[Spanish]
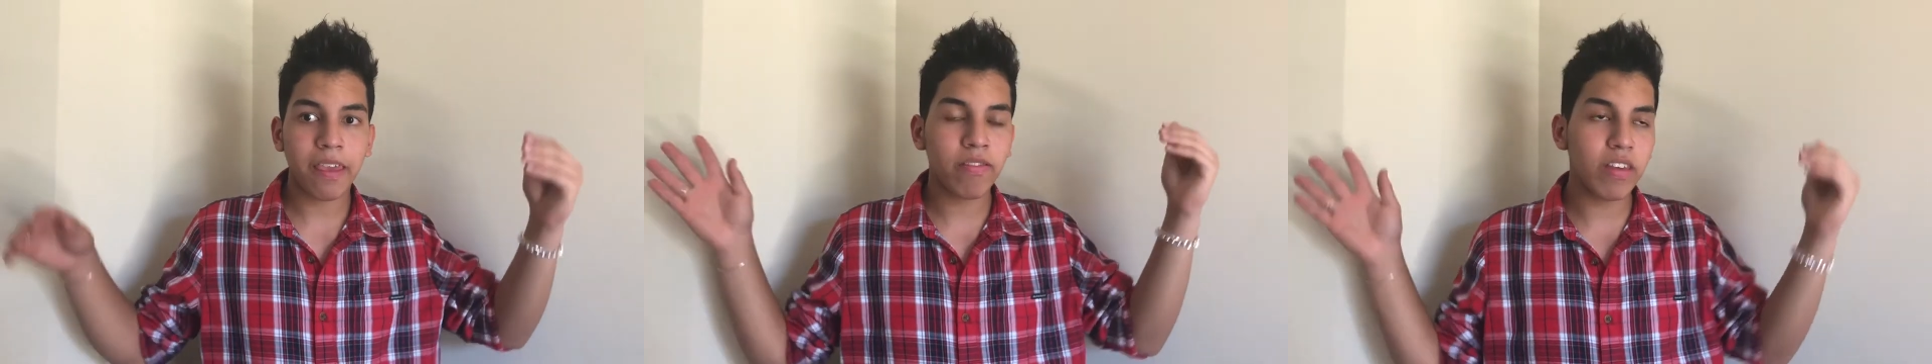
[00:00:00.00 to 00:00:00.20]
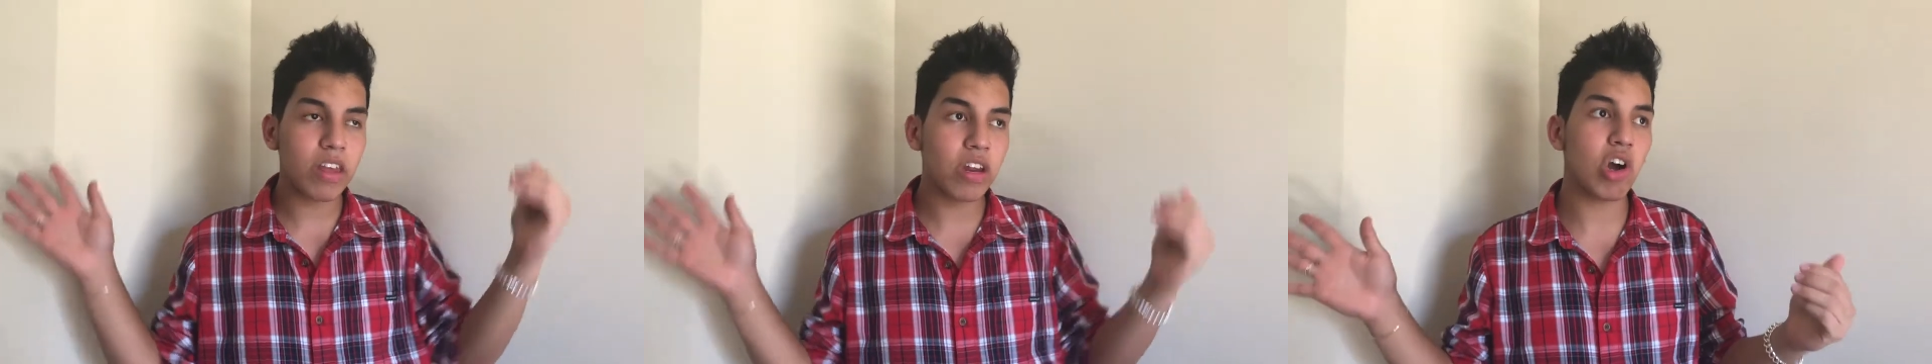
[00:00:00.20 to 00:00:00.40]

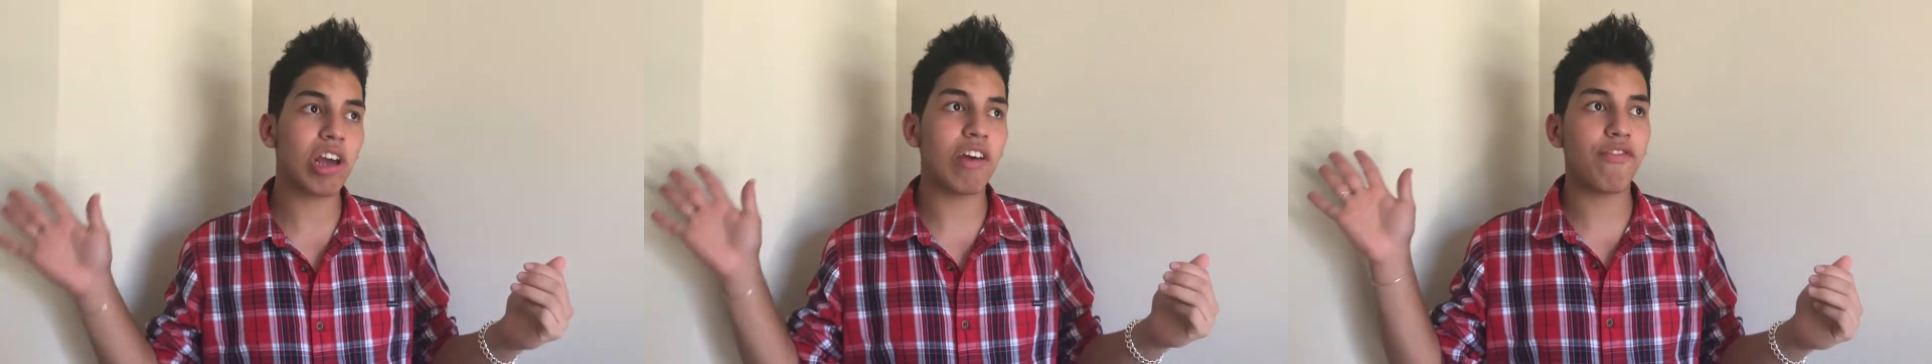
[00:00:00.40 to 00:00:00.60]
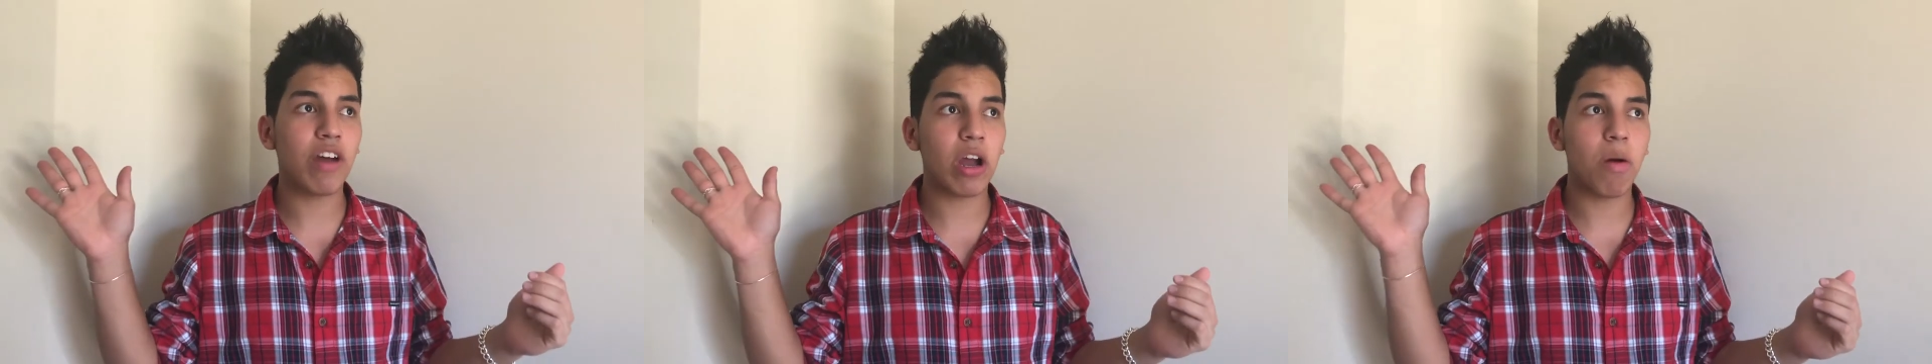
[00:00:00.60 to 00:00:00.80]
sino
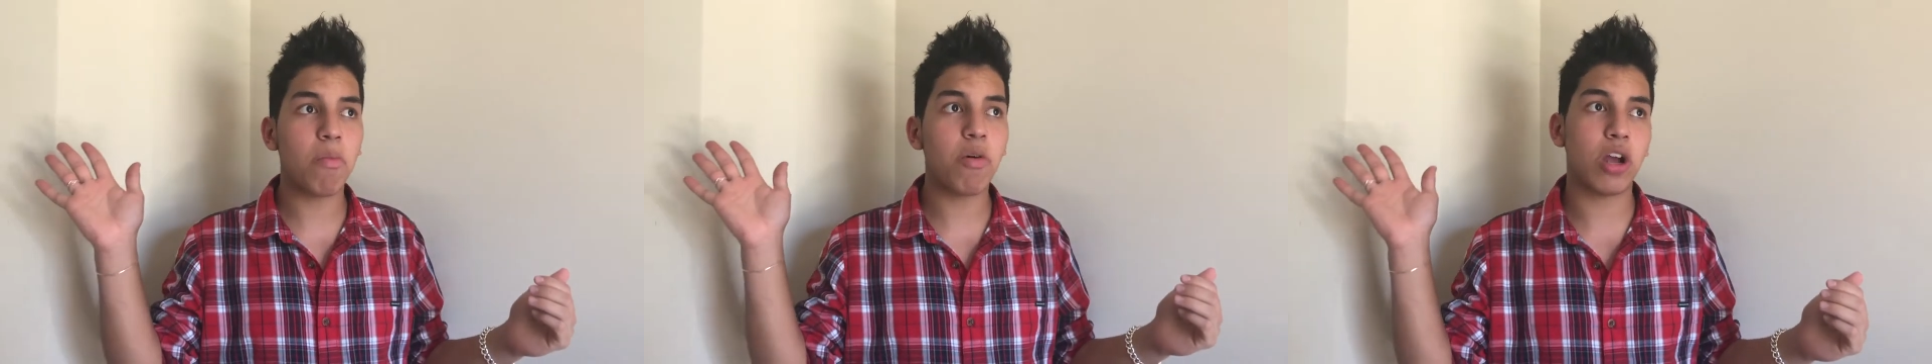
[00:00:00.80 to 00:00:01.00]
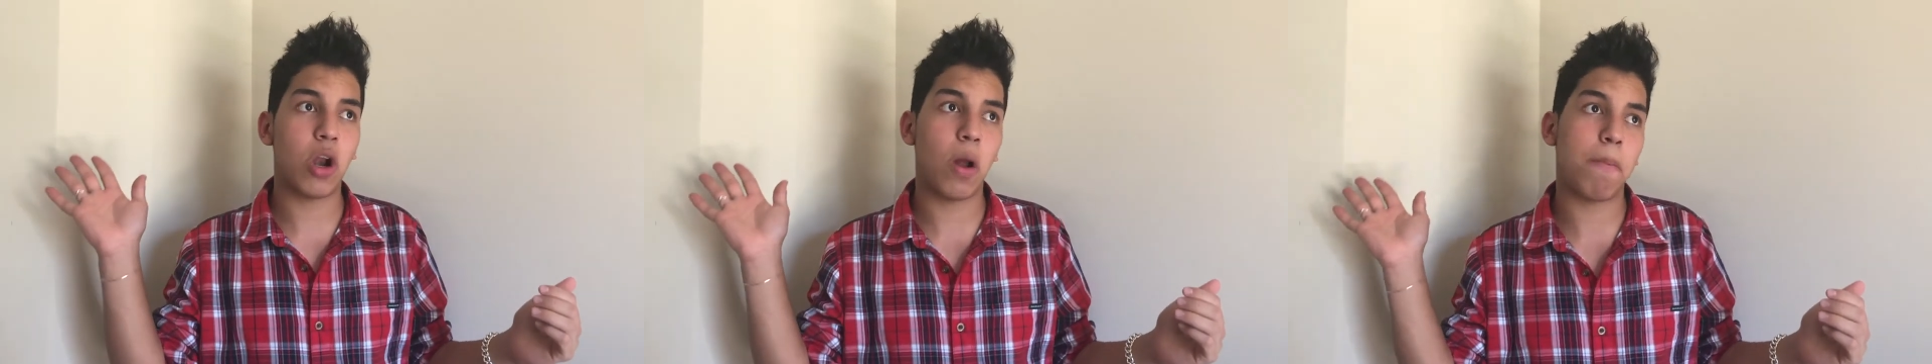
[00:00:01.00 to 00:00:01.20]
que fue
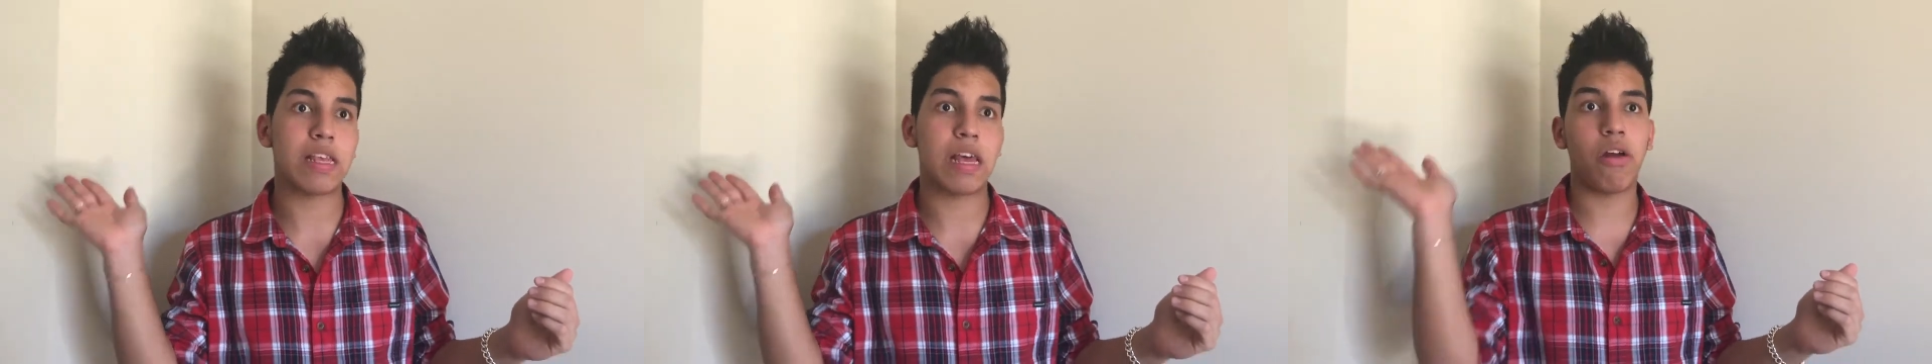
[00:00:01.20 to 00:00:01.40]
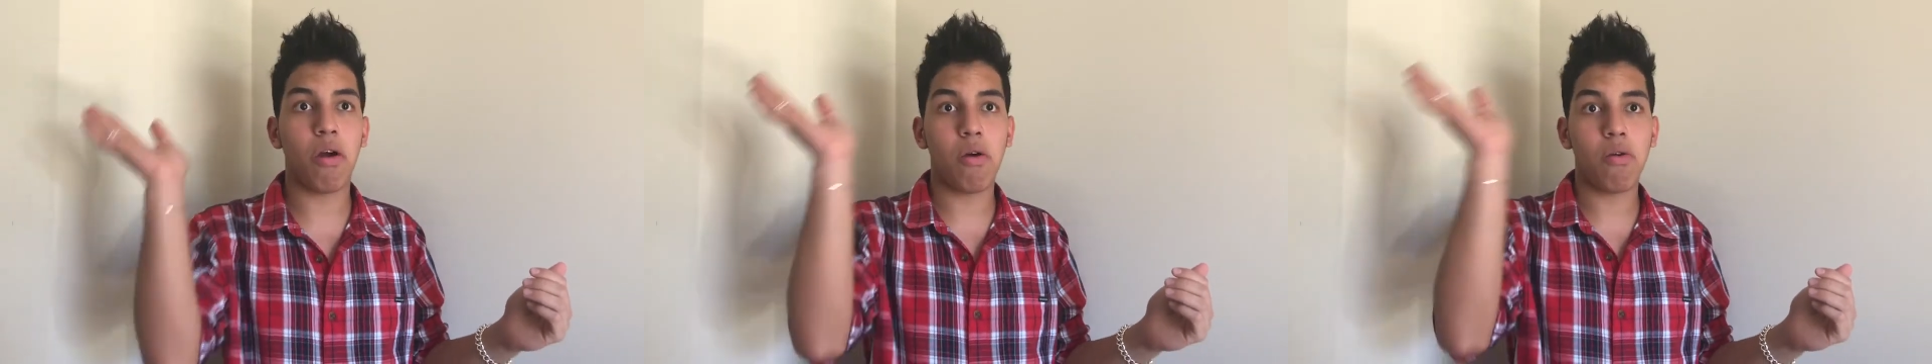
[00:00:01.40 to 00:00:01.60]
como que los
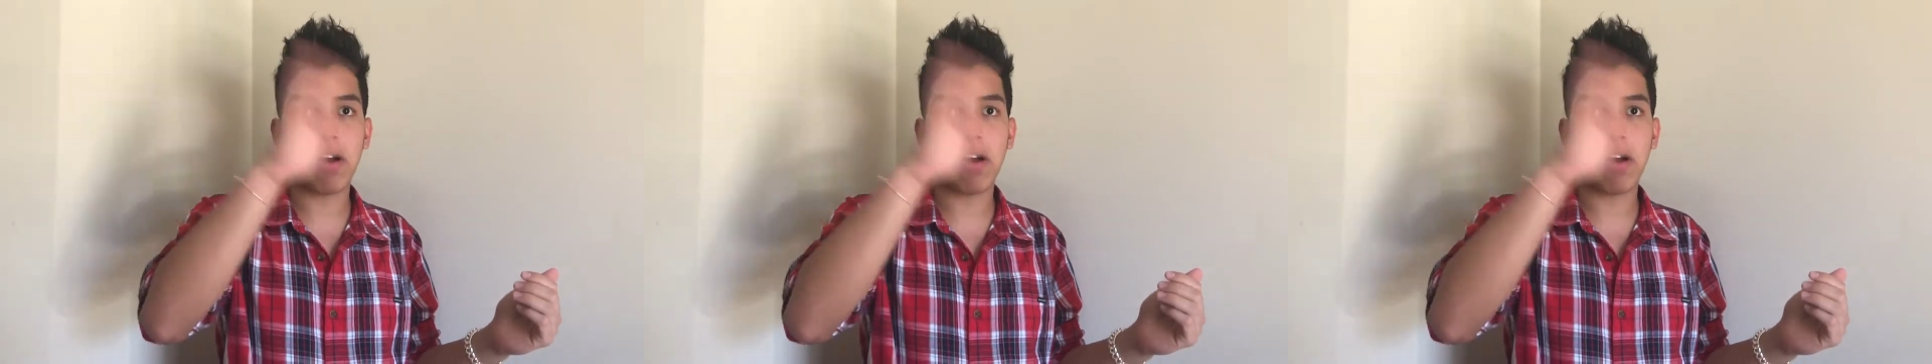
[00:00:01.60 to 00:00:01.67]
pasaron